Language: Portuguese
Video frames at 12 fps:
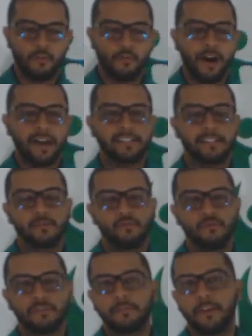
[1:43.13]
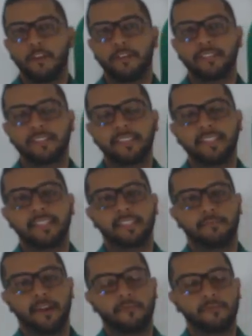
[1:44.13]
quais as duas melhores dicas
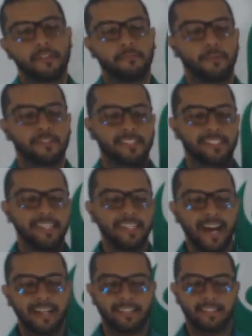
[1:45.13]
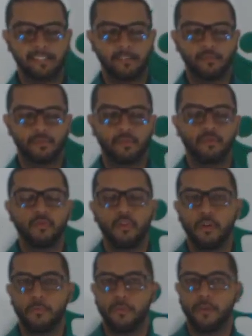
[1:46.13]
para que você possa tirar a atenção do seu
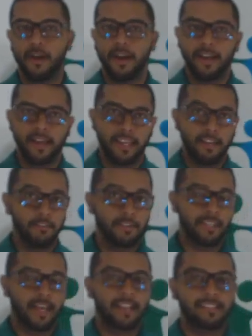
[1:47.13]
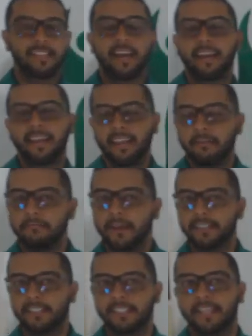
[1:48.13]
corpo e uma delas é
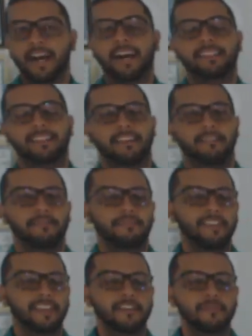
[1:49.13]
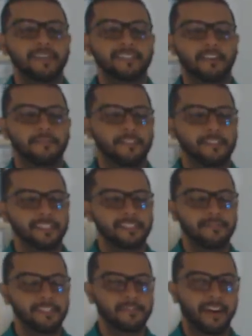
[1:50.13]
imediata, fique comigo até o final desse
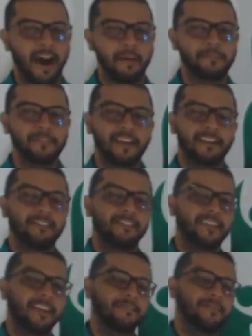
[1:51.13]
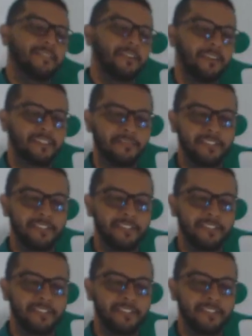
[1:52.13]
vídeo rápido e agora roda a